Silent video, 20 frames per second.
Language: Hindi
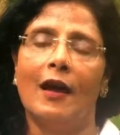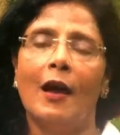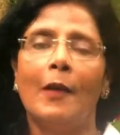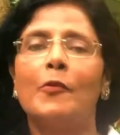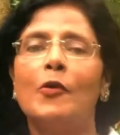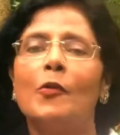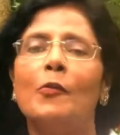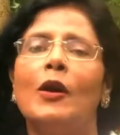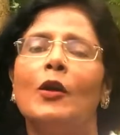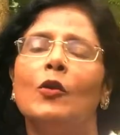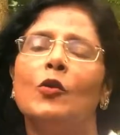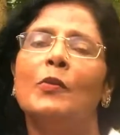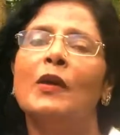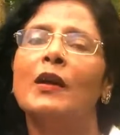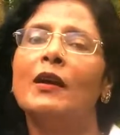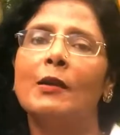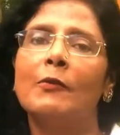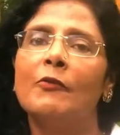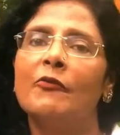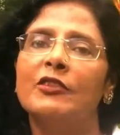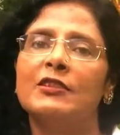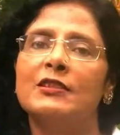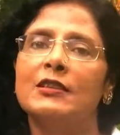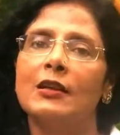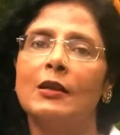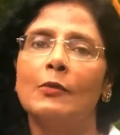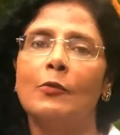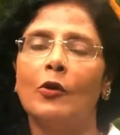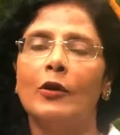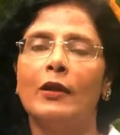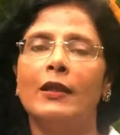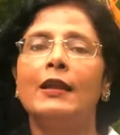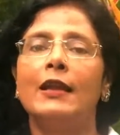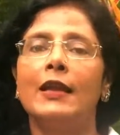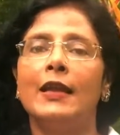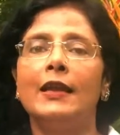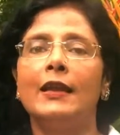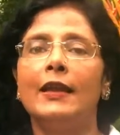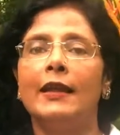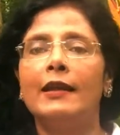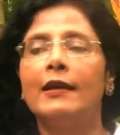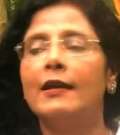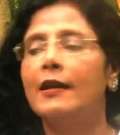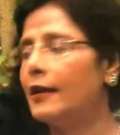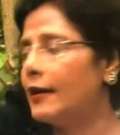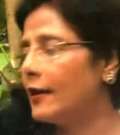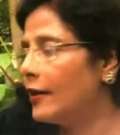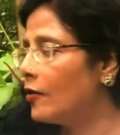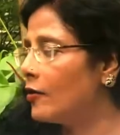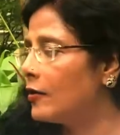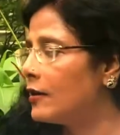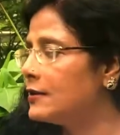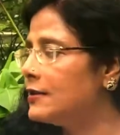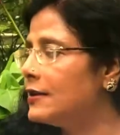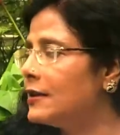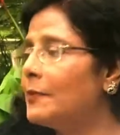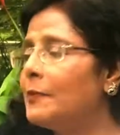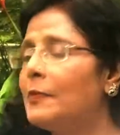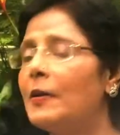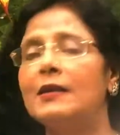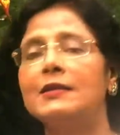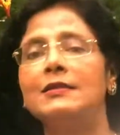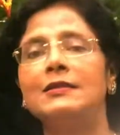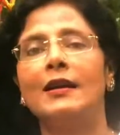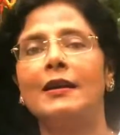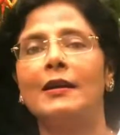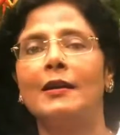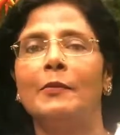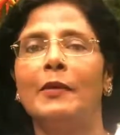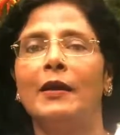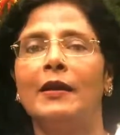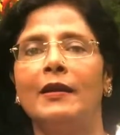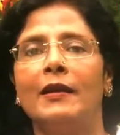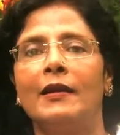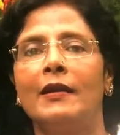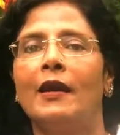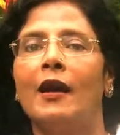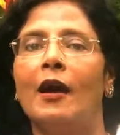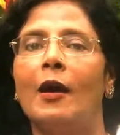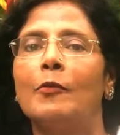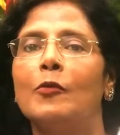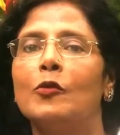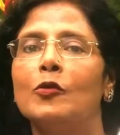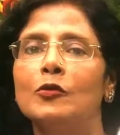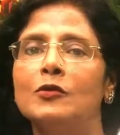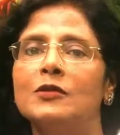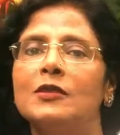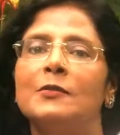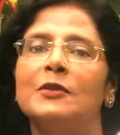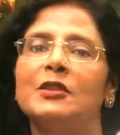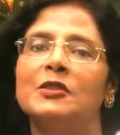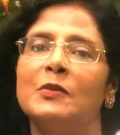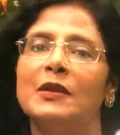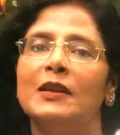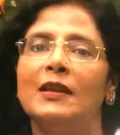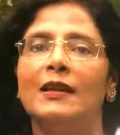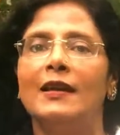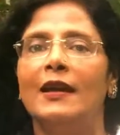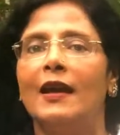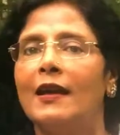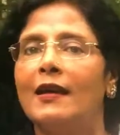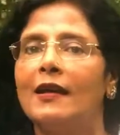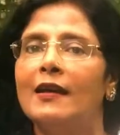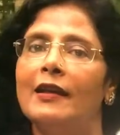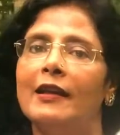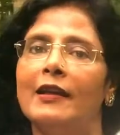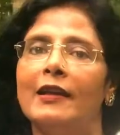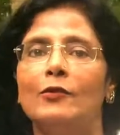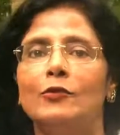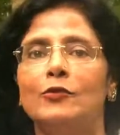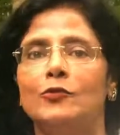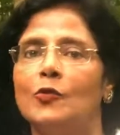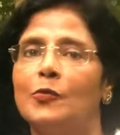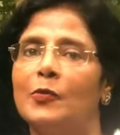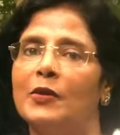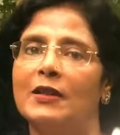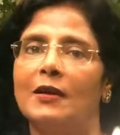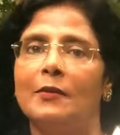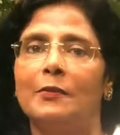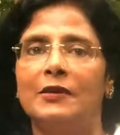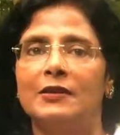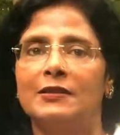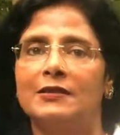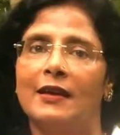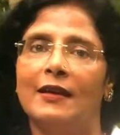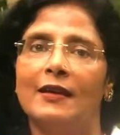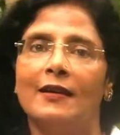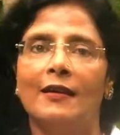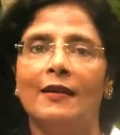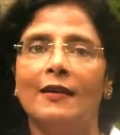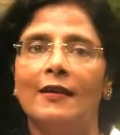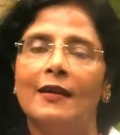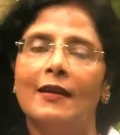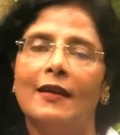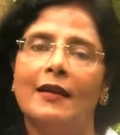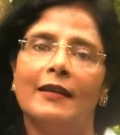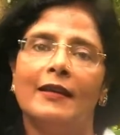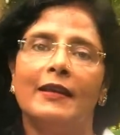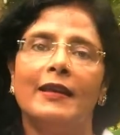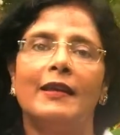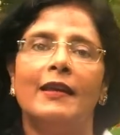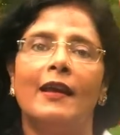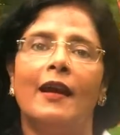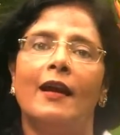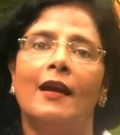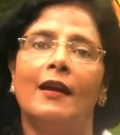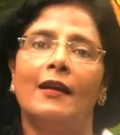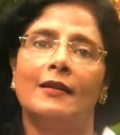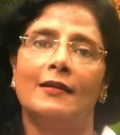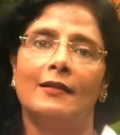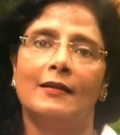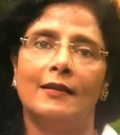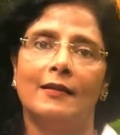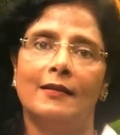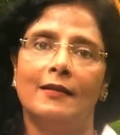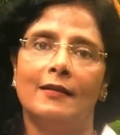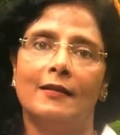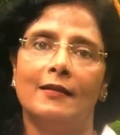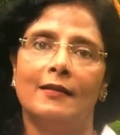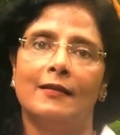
आपको मालूम है अगर हम फिज़िकल बॉडी क्लीन नहीं करेंगे और किसी के पास जाके बैठेंगे आपको तो समझ में नहीं आएगा लेकिन उसको पता पड़ जाएगा कि क्या हालत है